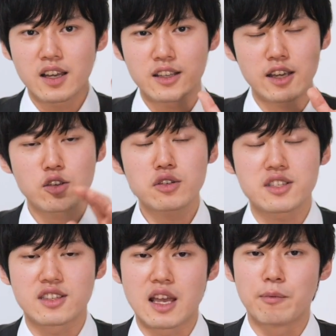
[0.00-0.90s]
結局
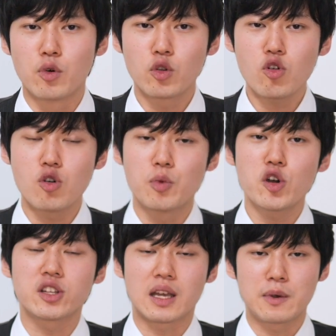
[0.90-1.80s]
ですね、ものを
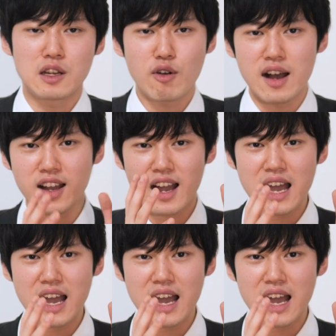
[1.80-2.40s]
覚えるためには、